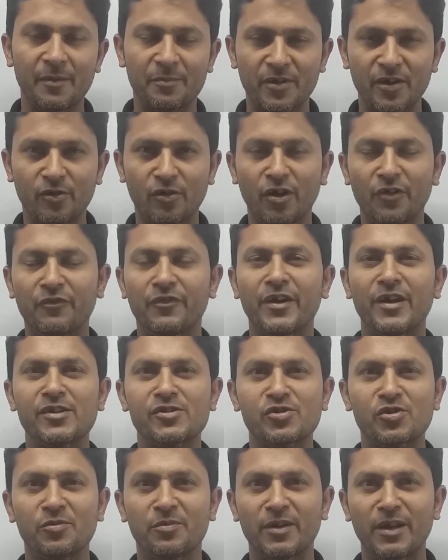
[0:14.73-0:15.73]
आपके
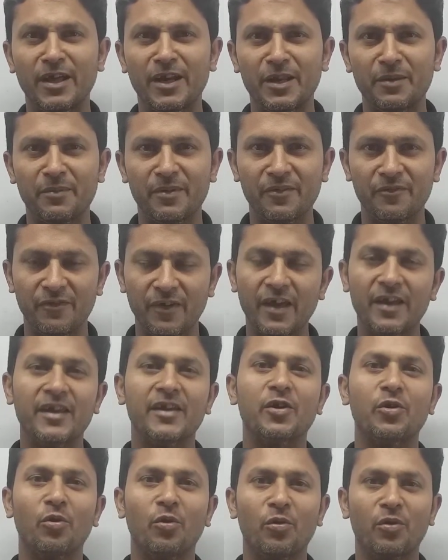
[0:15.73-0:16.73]
कॉन्फिडेंस को बढ़ाने में वेरी
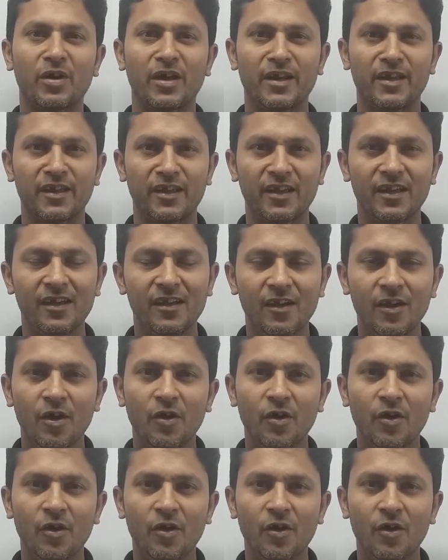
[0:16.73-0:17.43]
ग्रो करेंगे